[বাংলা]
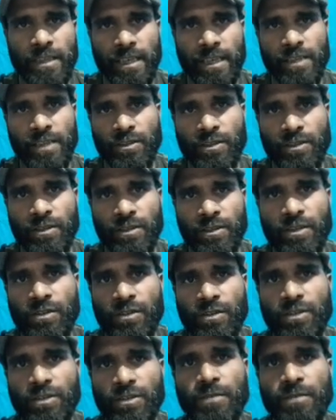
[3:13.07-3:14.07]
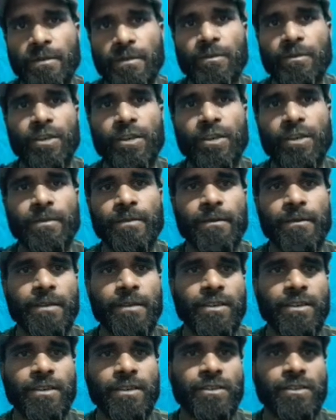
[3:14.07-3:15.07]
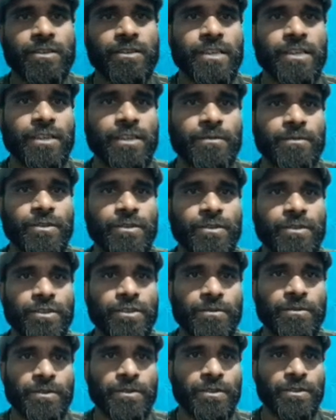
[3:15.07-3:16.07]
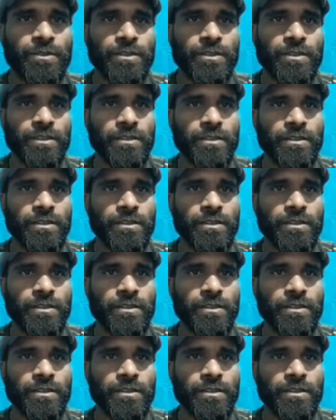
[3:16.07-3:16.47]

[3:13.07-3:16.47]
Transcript: থাকে সনদের অনুলিপি বয়স প্রমাণের জন্য জাতীয় পরিচয়পত্র